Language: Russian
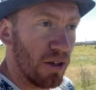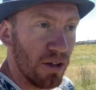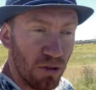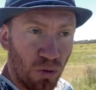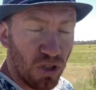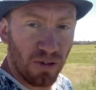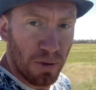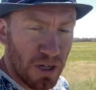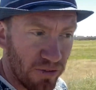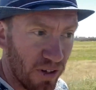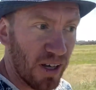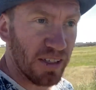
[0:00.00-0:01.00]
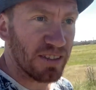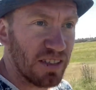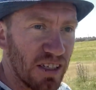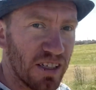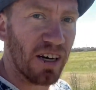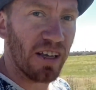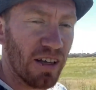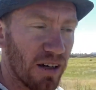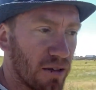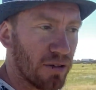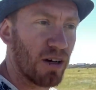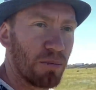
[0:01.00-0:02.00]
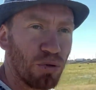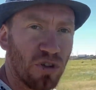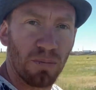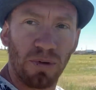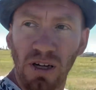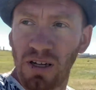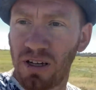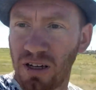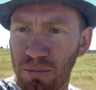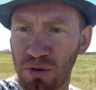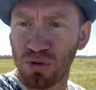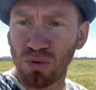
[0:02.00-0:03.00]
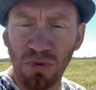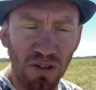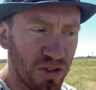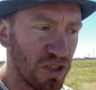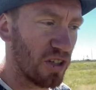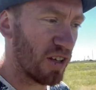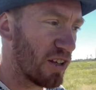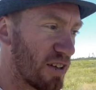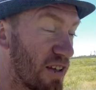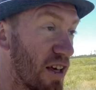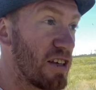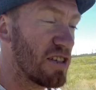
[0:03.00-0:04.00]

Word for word: Ну, это вообще в разные края, как будто бы обезумевшие. Я не, я не